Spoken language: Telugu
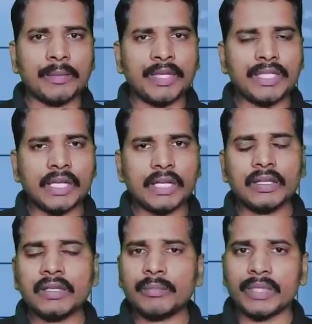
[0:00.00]
బ్రిడ్జ్ కానీ
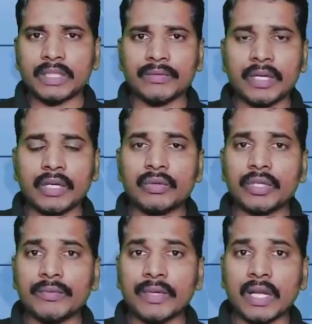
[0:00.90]
మిస్టర్ గ్రౌండ్
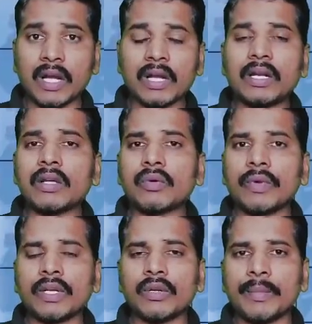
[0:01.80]
ఇవి కాకుండా
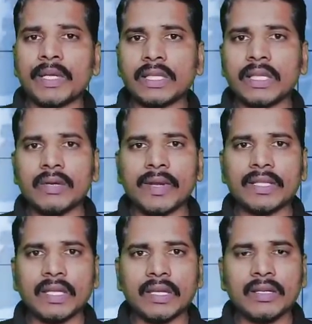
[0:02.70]
కువైట్లో మిగతా
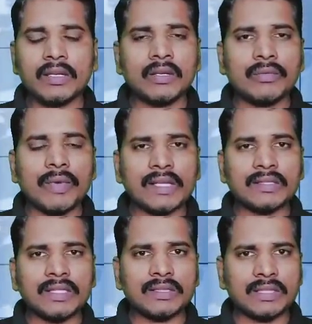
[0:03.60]
ఏవైతే
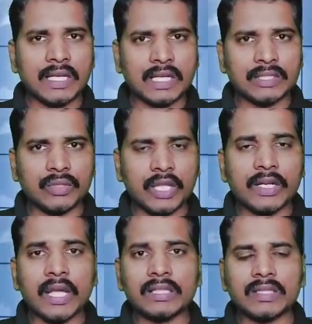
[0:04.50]
వ్యాక్సినేషన్ సెంటర్స్
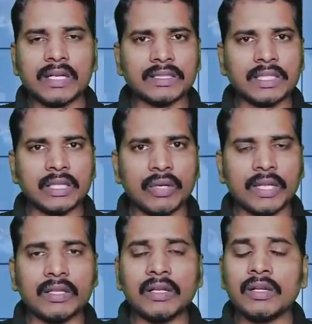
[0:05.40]
ఉన్నాయంటే హెల్త్ సెంటర్స్ దగ్గర ఉన్నాయి
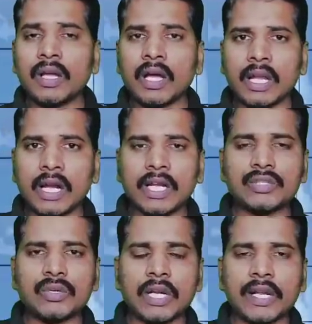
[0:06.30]
కదా అలాంటి
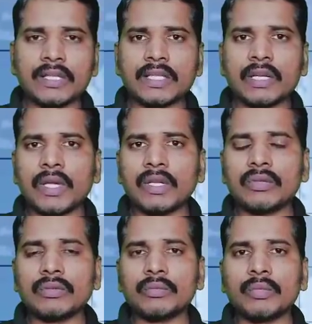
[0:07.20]
చోట్లైనా సరే వాళ్ళు
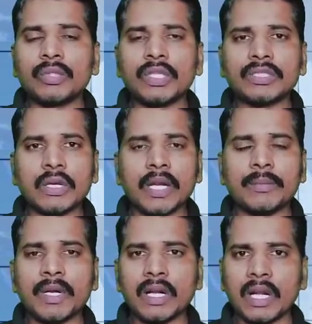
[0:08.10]
ముందస్తు
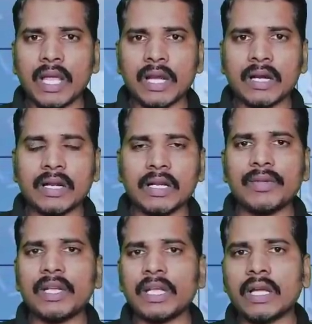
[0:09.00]
అపాయింట్మెంట్ లేకుండానే
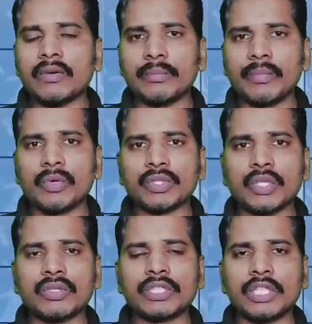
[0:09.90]
వెళ్ళి బూస్టర్
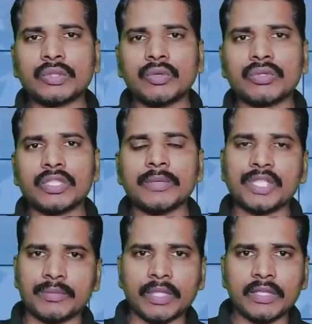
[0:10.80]
డోస్ తీసుకోవచ్చు అని
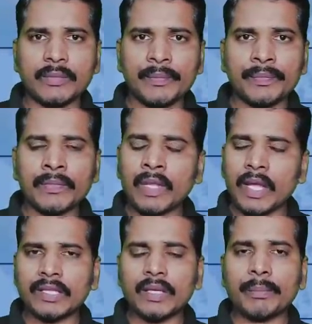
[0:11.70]
చెప్పేసి చెప్తున్నారు
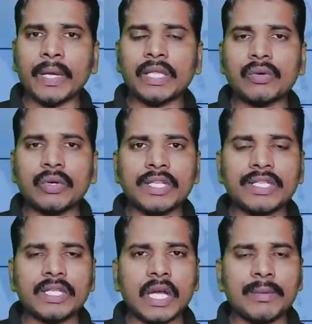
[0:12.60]
అయితే పదకొండు
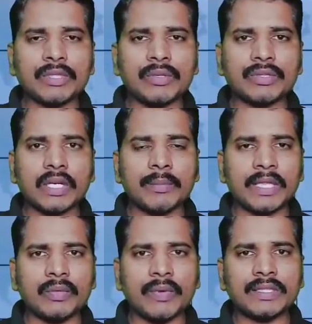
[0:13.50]
నుంచి యాభై సంవత్సరాల
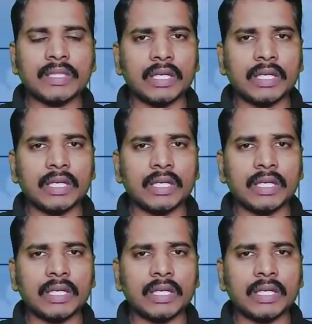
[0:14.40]
మధ్య వయసు